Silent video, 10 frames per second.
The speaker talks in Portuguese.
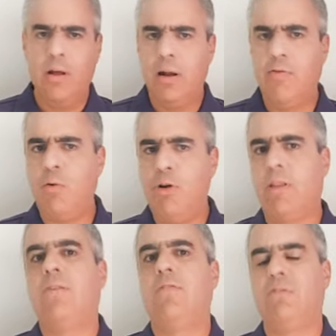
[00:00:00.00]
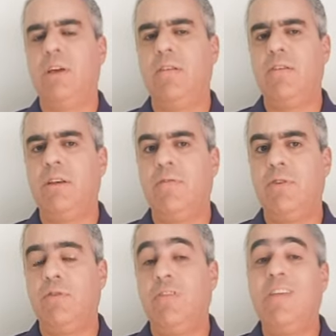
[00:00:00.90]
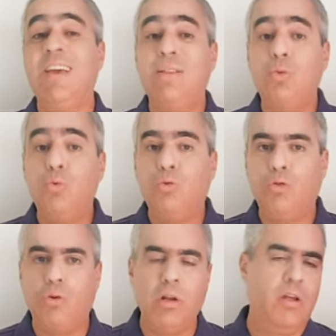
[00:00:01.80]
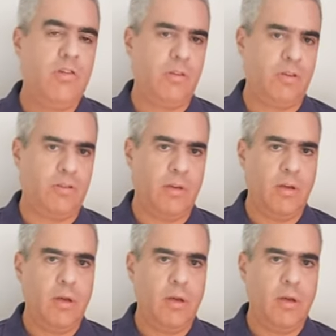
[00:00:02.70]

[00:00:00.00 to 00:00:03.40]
levou muitas vezes a visões reducionistas,